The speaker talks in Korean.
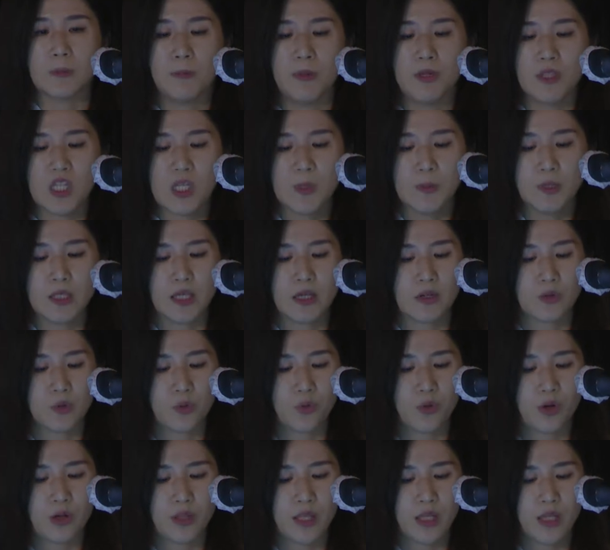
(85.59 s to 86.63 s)
팬데믹 기간
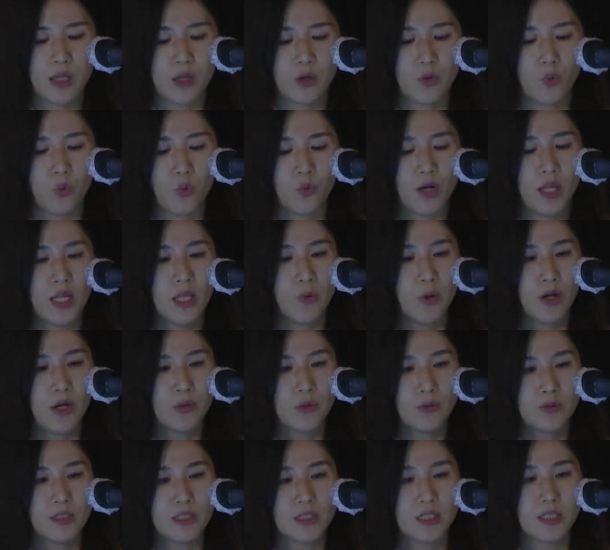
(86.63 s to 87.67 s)
동안에 온라인
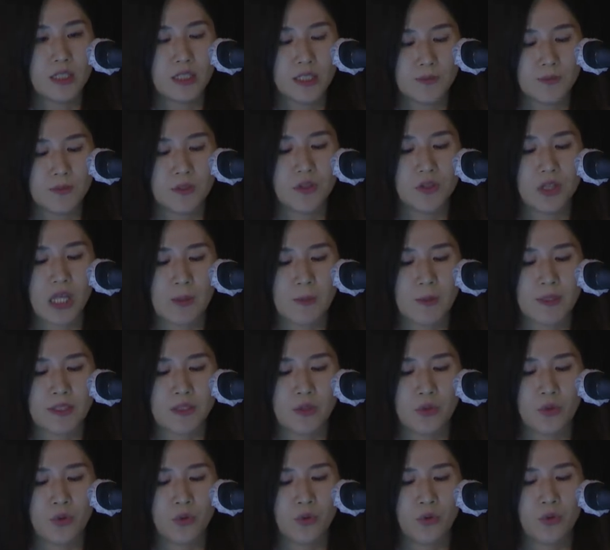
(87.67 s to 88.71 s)
활용 시간이
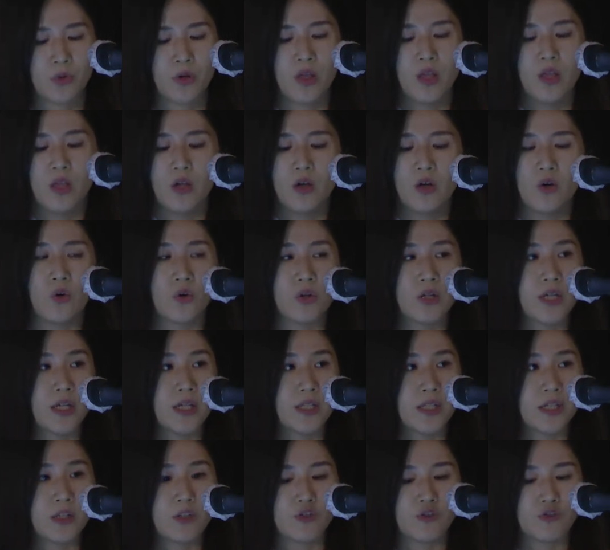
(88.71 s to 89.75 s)
늘어나면서
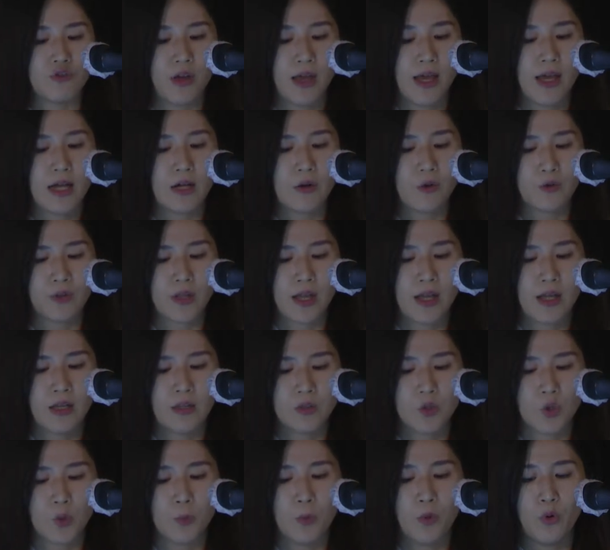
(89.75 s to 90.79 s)
어린이들이 유해하거나
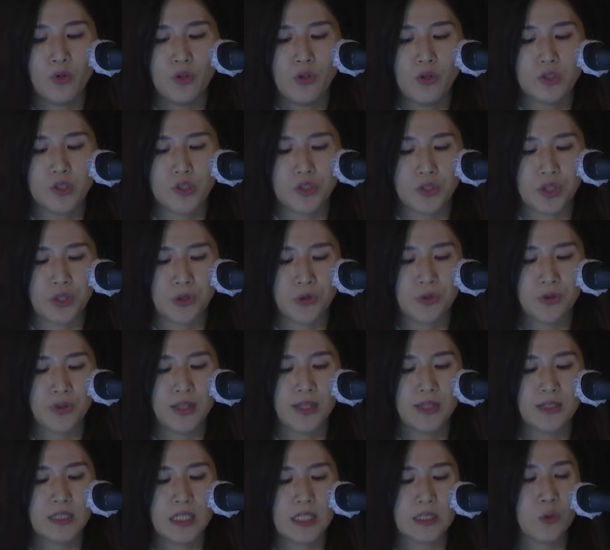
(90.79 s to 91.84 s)
또 폭력적인
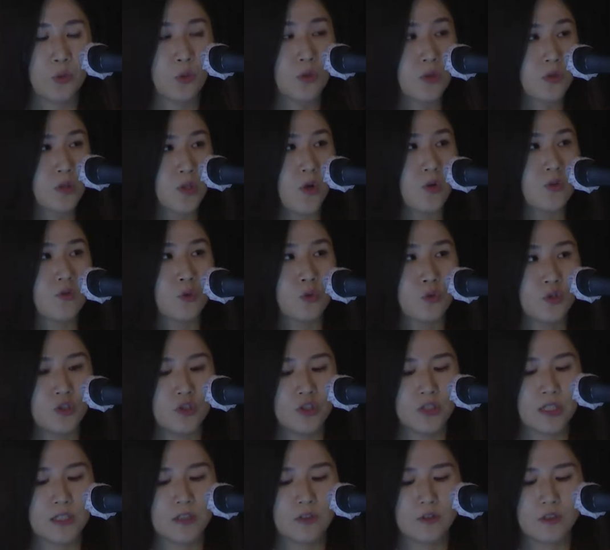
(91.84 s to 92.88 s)
콘텐츠에 노, 더
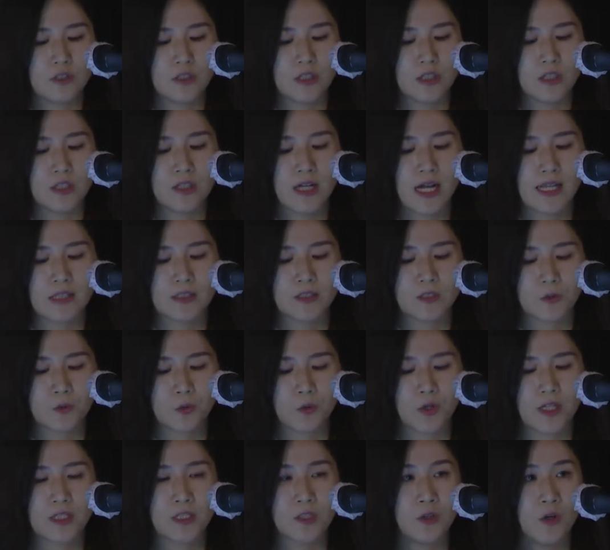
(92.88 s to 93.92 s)
노출될 수 있는 가능성도
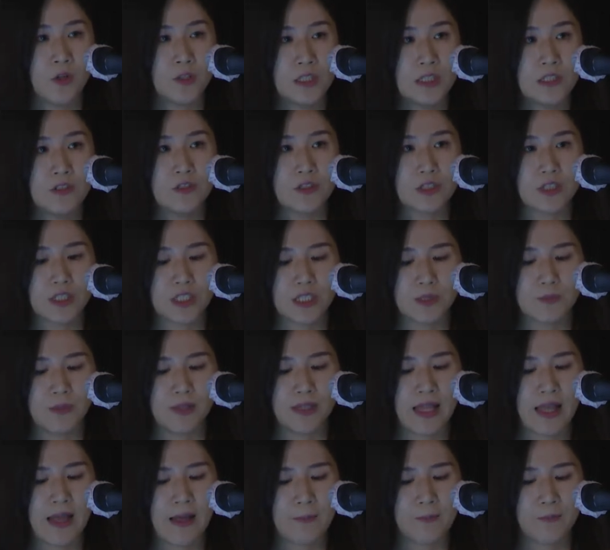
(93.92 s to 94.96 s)
같이 커질 수
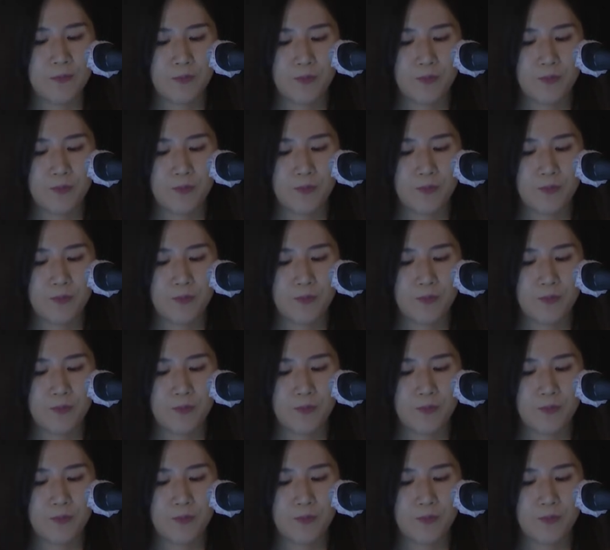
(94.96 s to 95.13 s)
있었습니다.